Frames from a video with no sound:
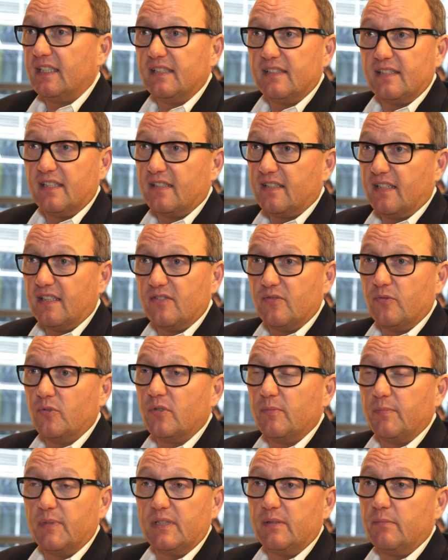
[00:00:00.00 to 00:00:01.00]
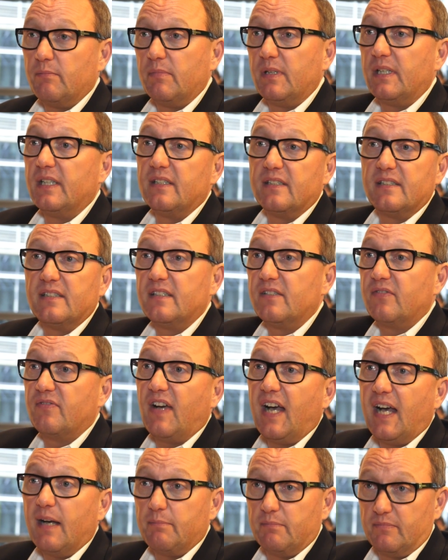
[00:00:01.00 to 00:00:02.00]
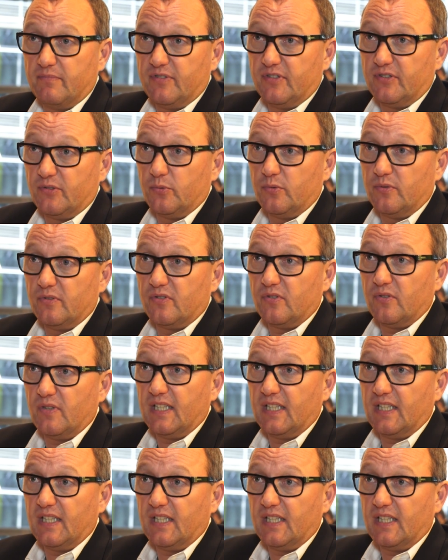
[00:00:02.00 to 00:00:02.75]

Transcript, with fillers: ist das, als würde man dem Blinden die Farben versuchen zu